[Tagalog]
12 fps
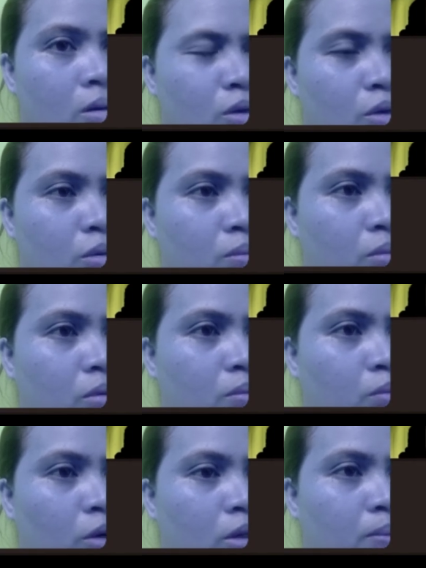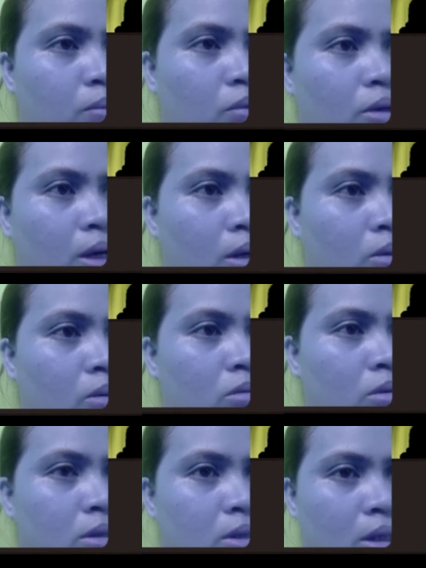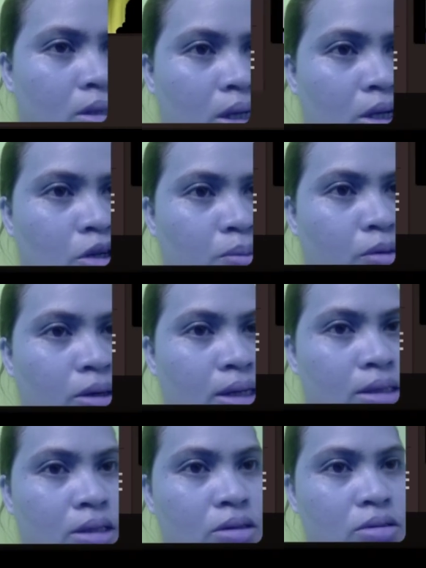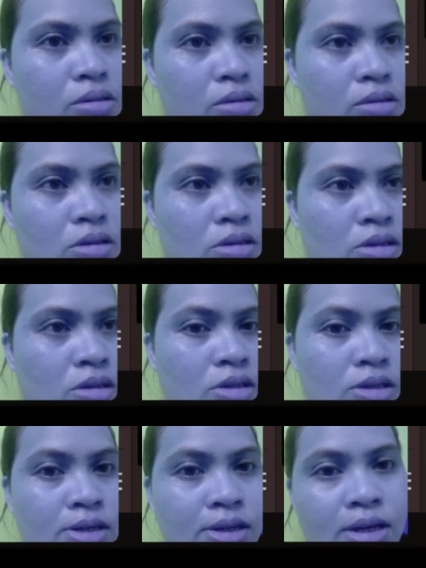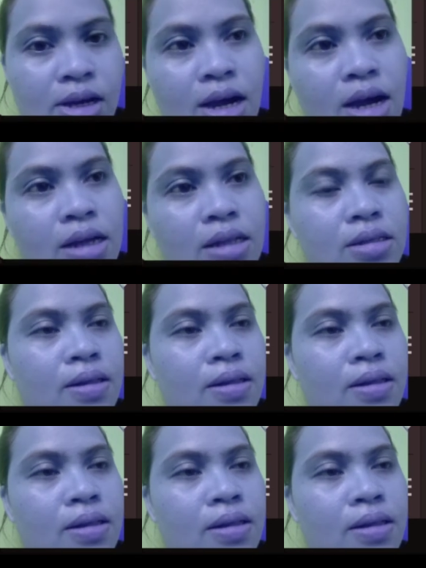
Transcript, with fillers: Yun po. Pwede po yellow. Nasa, sa inyo po natin yun. Yan.